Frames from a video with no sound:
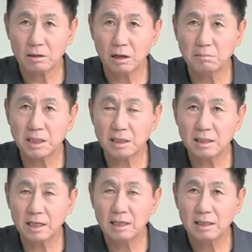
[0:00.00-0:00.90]

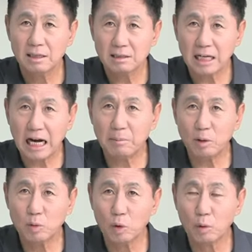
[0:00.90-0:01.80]
검색대 사
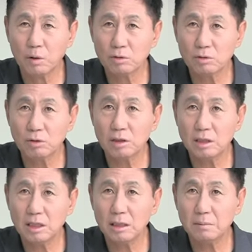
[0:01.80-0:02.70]
번 오 번으로
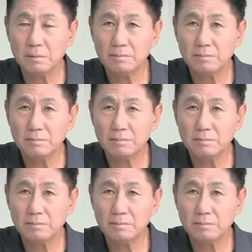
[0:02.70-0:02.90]
이